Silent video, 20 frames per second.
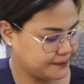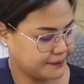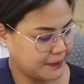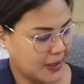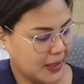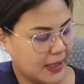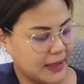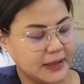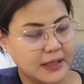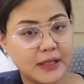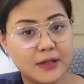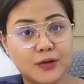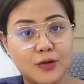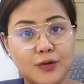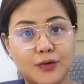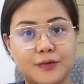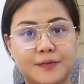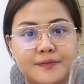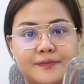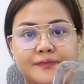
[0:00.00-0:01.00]
Para
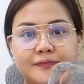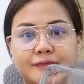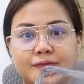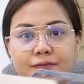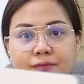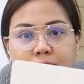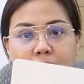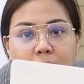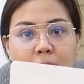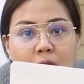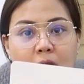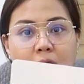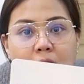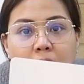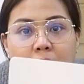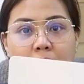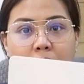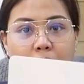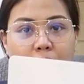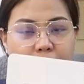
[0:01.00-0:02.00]
dito.
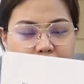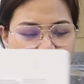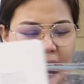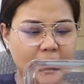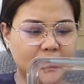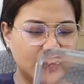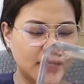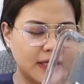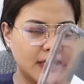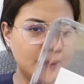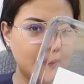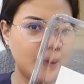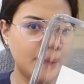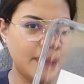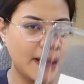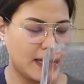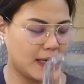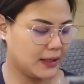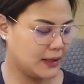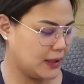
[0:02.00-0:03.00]
Or kahit hindi naman
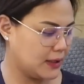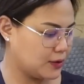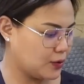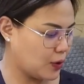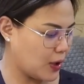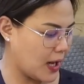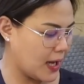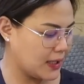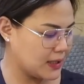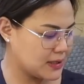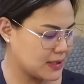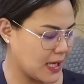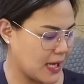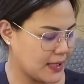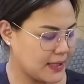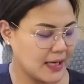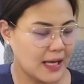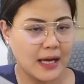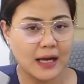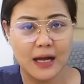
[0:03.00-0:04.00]
para dito, kahit
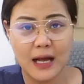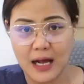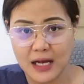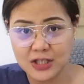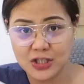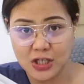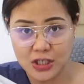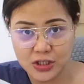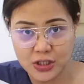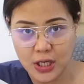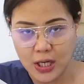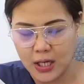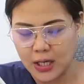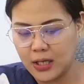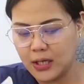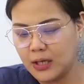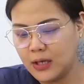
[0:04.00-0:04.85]
saan na kasya siya.